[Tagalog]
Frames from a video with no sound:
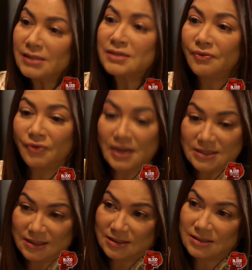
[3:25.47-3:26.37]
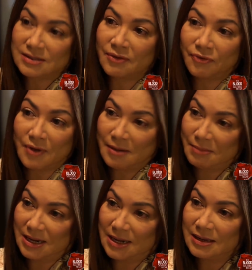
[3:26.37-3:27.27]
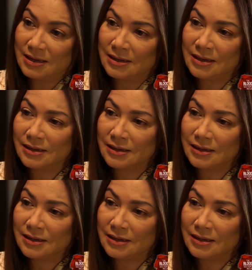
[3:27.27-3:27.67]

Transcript: Let's face this as a family.